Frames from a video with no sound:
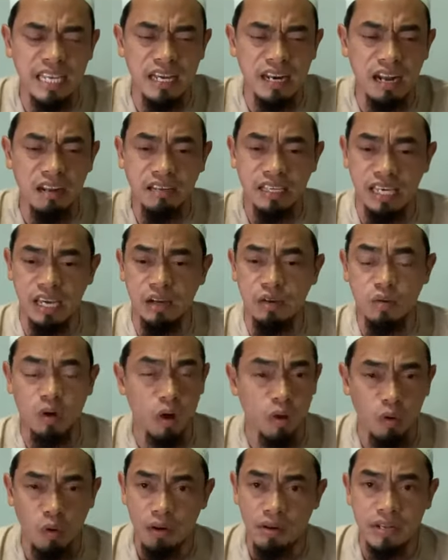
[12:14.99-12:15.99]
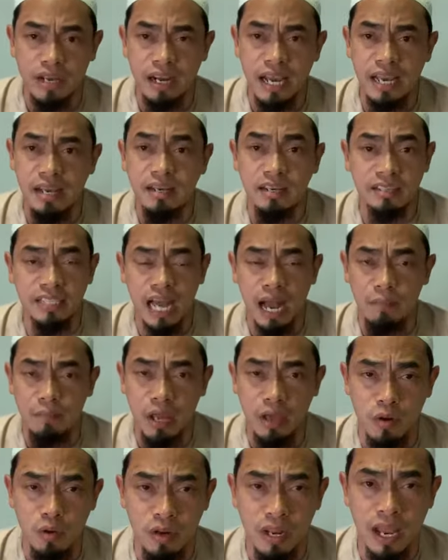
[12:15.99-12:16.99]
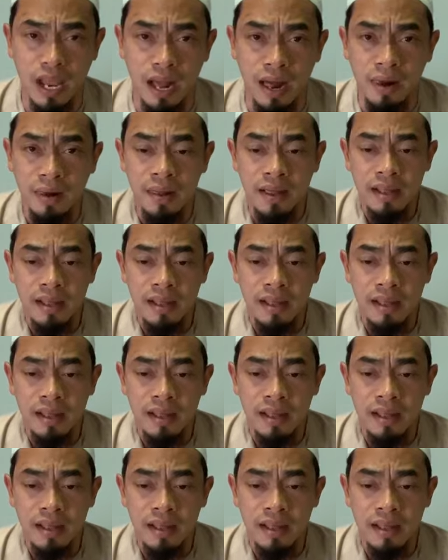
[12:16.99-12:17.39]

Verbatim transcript: ที่รังเกียจของคนยังไงก็ตามในดุนยา